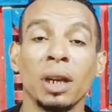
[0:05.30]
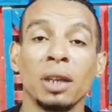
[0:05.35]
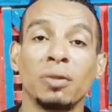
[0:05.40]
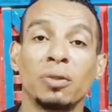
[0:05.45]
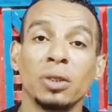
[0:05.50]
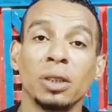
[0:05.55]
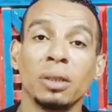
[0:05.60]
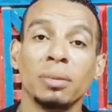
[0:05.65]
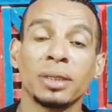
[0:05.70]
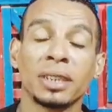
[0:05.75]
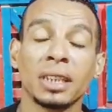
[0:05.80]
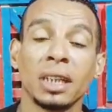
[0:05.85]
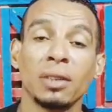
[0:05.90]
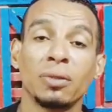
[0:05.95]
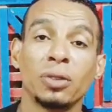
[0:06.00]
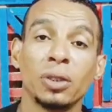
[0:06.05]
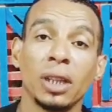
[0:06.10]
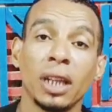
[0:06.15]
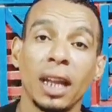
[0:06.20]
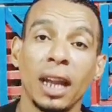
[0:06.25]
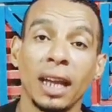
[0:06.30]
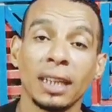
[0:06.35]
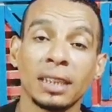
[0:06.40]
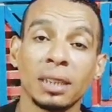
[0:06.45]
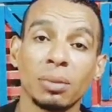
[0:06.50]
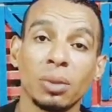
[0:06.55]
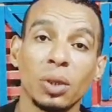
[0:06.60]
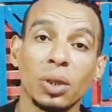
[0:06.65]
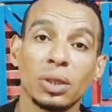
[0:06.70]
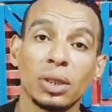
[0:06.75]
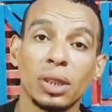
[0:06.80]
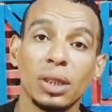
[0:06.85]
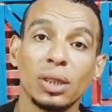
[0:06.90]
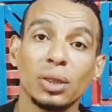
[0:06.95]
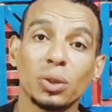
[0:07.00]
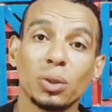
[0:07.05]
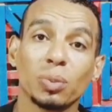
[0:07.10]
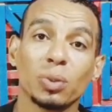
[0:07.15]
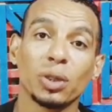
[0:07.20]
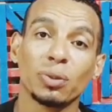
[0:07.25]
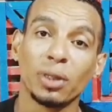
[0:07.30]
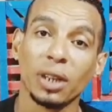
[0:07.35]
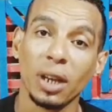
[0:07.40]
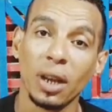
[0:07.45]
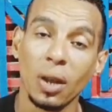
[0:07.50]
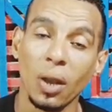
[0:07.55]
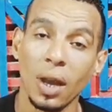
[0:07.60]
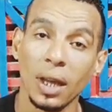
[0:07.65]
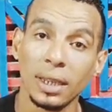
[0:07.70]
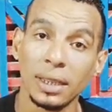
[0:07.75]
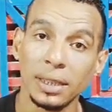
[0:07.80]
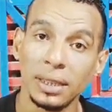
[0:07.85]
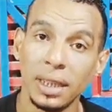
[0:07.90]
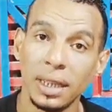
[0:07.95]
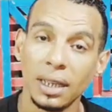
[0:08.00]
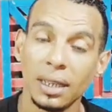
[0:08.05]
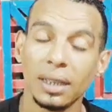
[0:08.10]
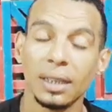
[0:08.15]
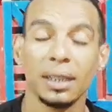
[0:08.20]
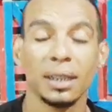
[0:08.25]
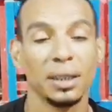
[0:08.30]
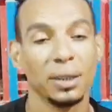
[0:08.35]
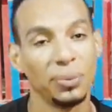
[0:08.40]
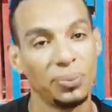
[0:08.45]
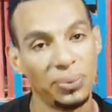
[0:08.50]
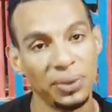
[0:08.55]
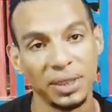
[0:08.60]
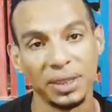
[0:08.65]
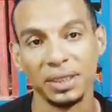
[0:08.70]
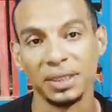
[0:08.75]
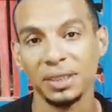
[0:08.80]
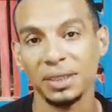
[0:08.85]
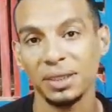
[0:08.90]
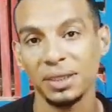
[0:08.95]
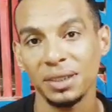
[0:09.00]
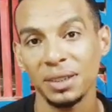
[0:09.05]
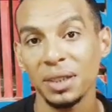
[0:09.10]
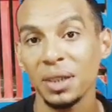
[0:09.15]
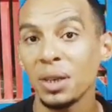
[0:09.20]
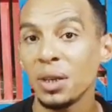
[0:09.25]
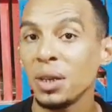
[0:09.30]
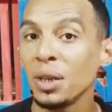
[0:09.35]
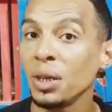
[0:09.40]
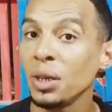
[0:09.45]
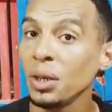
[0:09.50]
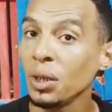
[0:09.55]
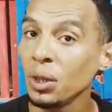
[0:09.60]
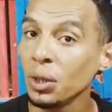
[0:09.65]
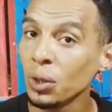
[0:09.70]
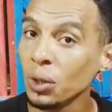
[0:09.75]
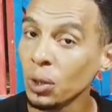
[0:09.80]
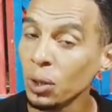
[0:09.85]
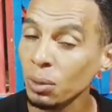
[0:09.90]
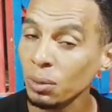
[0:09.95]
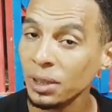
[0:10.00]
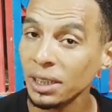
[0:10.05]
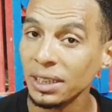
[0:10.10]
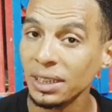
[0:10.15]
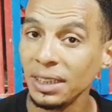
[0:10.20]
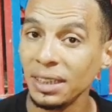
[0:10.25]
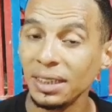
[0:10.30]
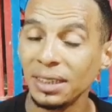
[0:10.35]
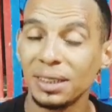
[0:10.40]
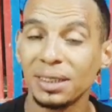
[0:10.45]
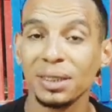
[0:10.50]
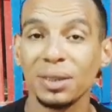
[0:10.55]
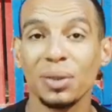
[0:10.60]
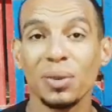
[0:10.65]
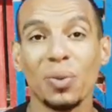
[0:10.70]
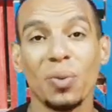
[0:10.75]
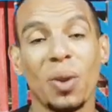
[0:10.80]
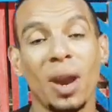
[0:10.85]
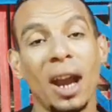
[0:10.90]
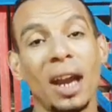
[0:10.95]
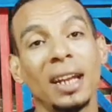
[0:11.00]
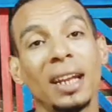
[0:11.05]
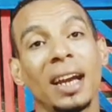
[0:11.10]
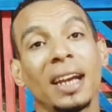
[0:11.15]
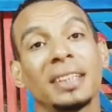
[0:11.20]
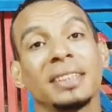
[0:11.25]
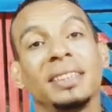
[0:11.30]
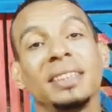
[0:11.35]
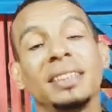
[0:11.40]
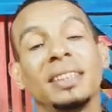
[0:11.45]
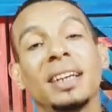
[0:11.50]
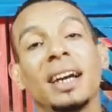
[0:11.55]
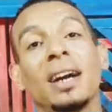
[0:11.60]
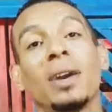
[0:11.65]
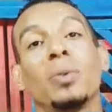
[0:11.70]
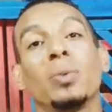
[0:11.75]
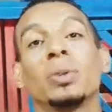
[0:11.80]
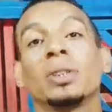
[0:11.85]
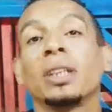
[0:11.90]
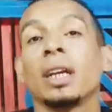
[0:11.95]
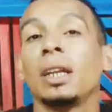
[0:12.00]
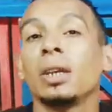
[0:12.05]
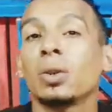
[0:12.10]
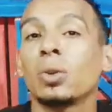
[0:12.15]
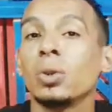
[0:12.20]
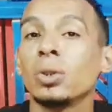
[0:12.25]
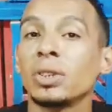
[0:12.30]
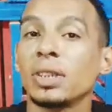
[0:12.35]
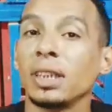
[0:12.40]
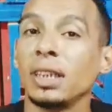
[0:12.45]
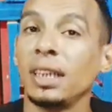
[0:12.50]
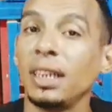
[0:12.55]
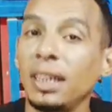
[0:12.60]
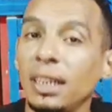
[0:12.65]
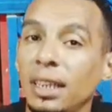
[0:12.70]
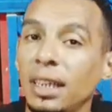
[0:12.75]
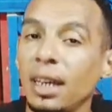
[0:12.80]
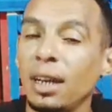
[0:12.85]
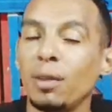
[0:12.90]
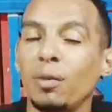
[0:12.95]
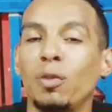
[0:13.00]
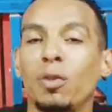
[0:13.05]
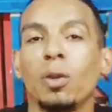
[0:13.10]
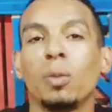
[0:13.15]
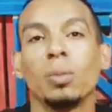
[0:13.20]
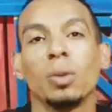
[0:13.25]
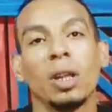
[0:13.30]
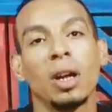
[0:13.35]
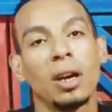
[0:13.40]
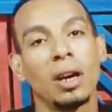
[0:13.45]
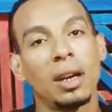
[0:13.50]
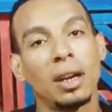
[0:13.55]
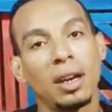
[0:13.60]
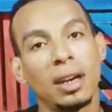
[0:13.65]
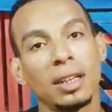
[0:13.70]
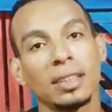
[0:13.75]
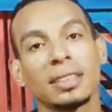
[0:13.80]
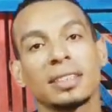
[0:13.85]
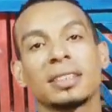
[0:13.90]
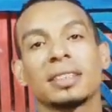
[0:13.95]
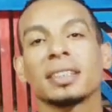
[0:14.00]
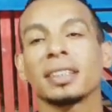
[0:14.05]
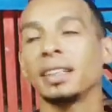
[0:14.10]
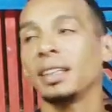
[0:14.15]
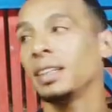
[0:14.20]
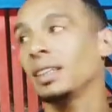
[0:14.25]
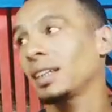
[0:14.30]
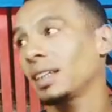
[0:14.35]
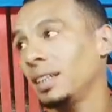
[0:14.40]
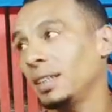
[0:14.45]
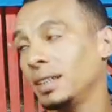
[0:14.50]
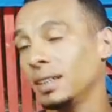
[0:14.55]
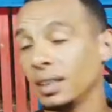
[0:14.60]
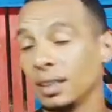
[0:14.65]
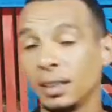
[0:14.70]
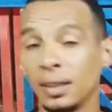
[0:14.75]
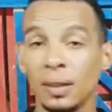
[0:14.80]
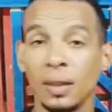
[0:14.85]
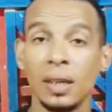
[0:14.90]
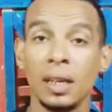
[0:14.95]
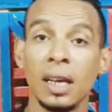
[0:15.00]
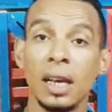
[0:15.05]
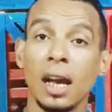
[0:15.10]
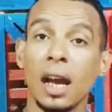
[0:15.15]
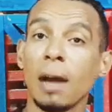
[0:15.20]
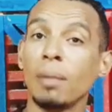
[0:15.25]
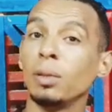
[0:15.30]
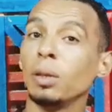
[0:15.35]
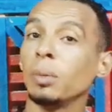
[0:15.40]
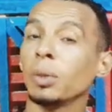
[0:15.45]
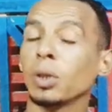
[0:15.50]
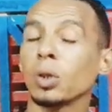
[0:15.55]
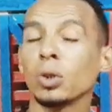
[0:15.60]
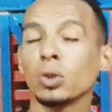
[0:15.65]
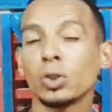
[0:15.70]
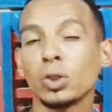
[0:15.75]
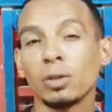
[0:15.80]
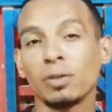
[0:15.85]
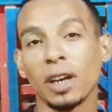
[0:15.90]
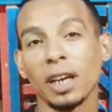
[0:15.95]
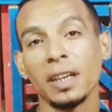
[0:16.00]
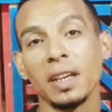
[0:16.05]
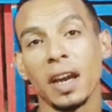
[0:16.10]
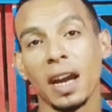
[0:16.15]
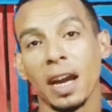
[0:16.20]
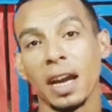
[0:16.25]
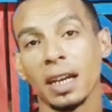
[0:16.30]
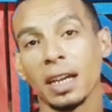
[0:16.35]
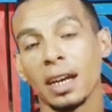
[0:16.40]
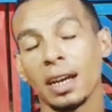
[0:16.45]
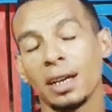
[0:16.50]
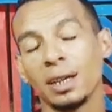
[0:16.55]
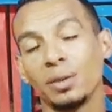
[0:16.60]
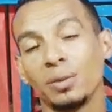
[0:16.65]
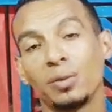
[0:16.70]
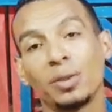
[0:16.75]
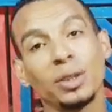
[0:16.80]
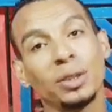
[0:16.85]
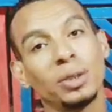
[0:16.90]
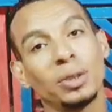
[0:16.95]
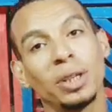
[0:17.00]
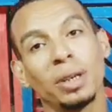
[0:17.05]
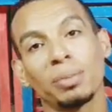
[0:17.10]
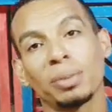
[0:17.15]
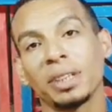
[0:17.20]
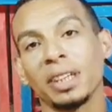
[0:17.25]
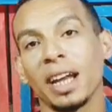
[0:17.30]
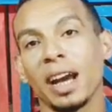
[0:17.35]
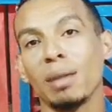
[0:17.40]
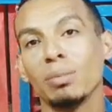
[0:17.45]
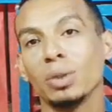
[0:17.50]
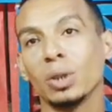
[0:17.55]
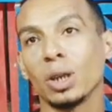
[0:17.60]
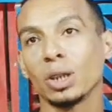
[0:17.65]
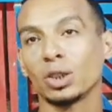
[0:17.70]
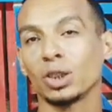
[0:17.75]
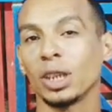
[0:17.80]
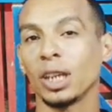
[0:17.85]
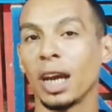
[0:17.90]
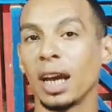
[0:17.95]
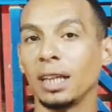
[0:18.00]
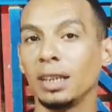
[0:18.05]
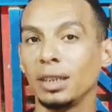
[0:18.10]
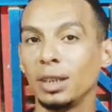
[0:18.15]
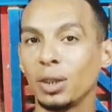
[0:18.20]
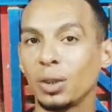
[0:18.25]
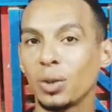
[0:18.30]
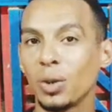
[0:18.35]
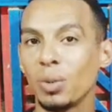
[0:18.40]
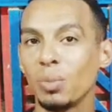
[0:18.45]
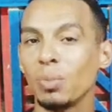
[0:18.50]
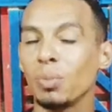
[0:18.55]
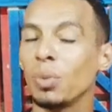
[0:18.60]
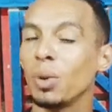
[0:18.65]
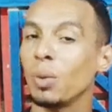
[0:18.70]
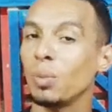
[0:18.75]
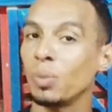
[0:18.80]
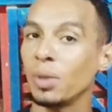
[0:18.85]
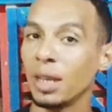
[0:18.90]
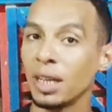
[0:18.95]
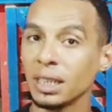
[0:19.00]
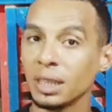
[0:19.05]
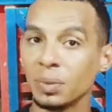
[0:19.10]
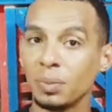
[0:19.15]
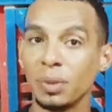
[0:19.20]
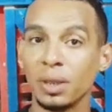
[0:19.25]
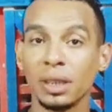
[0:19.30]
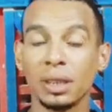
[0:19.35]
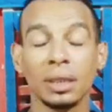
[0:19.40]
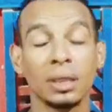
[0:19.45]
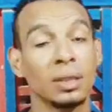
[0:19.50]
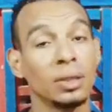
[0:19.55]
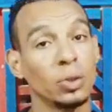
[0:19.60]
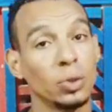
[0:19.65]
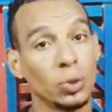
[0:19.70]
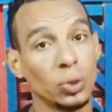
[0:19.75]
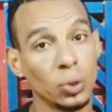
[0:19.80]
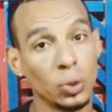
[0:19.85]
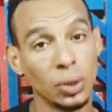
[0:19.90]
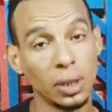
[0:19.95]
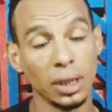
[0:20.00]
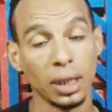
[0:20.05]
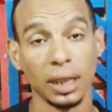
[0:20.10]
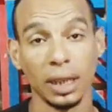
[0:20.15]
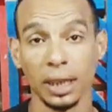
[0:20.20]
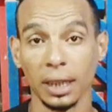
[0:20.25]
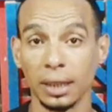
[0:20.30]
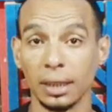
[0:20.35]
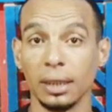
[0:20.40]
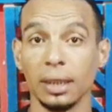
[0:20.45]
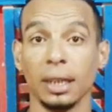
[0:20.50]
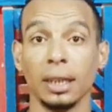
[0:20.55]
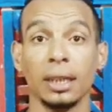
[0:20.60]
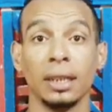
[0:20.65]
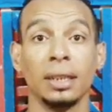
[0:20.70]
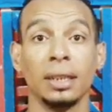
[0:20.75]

الفل مساء الفل على حسب الوقت اللي انتوا بتتفرجوا علينا فيه يوم جديد وحلقة جديدة وتالت جزء لينا في ملخص الغية قبل ما نخش في أي حاجة الفيديو ده يمكن عامله عشان أهنيكم بمناسبة ذو الحجة